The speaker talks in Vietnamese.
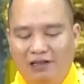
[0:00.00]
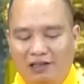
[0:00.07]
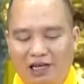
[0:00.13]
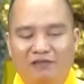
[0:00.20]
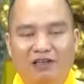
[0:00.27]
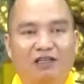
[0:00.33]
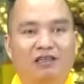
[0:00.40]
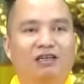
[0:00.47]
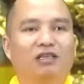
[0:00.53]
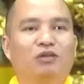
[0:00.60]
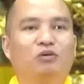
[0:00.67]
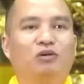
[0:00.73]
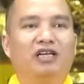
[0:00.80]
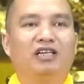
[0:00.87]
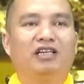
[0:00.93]
thấy Phật tử
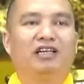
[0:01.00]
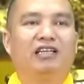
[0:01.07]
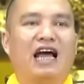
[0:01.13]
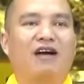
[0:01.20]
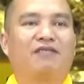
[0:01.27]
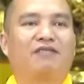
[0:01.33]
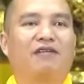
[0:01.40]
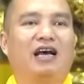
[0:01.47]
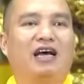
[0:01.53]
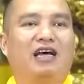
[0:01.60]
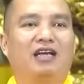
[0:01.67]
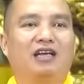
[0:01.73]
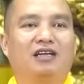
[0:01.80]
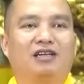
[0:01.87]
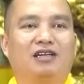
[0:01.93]
tụng kinh Địa Tạng
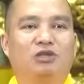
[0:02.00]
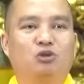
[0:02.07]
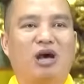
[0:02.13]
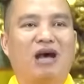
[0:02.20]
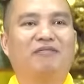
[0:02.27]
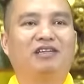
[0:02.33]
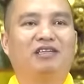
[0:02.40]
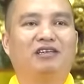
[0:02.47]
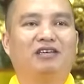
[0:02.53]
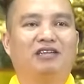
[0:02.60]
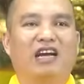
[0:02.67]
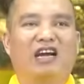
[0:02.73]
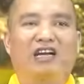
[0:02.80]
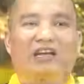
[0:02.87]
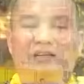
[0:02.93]
và dọa Phật tử
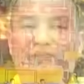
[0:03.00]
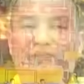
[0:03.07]
rằng á,